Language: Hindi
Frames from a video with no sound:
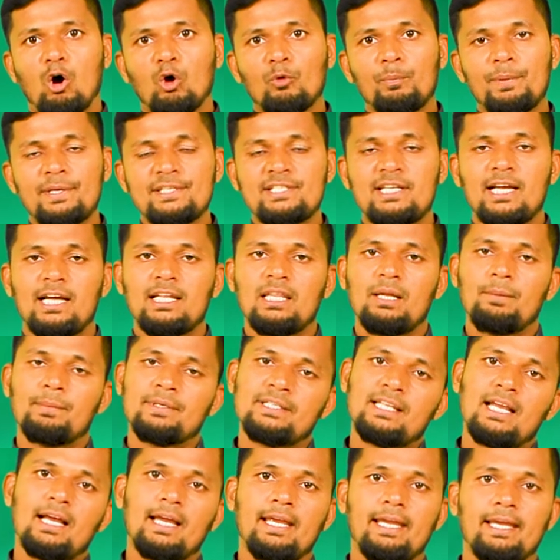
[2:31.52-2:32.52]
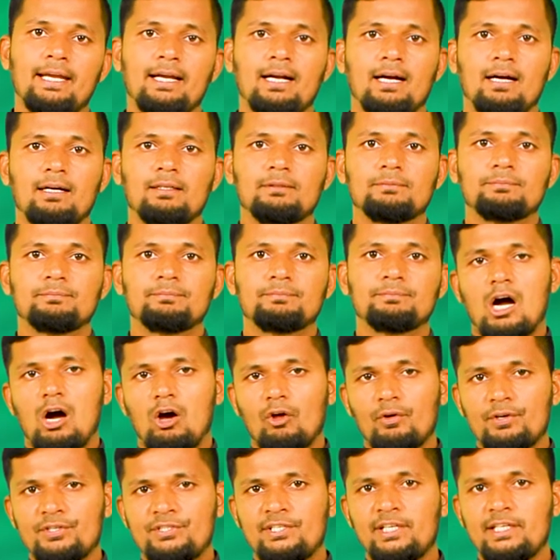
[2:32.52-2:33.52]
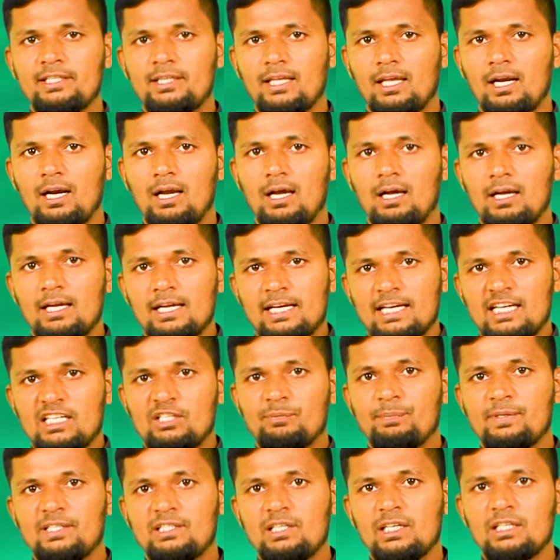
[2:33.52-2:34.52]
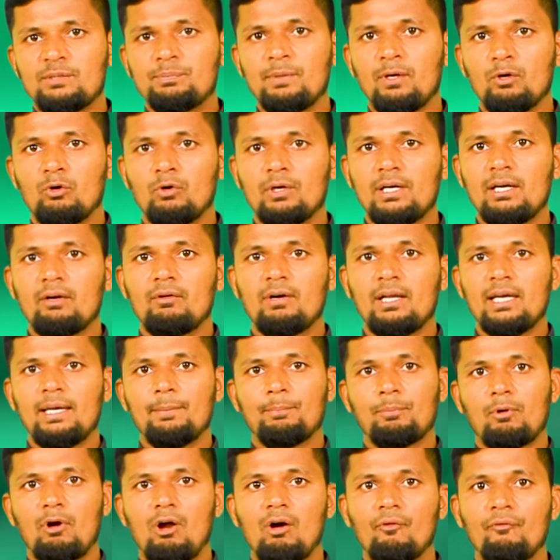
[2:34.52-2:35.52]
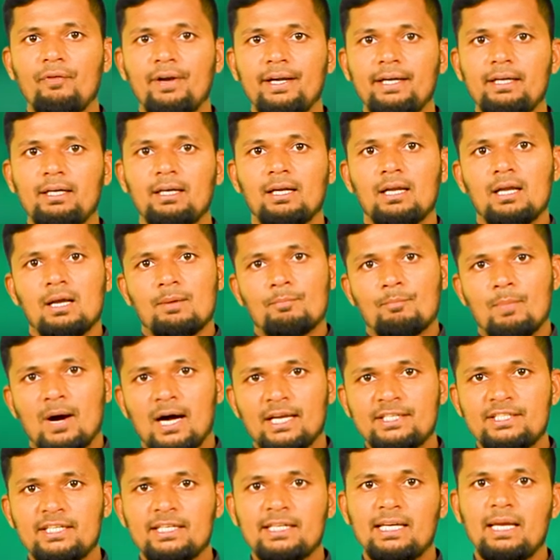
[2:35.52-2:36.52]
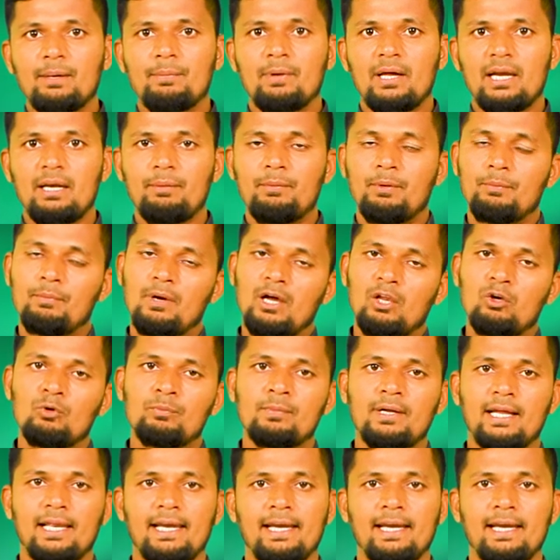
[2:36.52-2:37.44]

और भी ज़्यादा मज़ा आएगा और इसी तरह इस बिजनेस में होने वाले प्रॉफिट मार्जिन के बारे में मालूम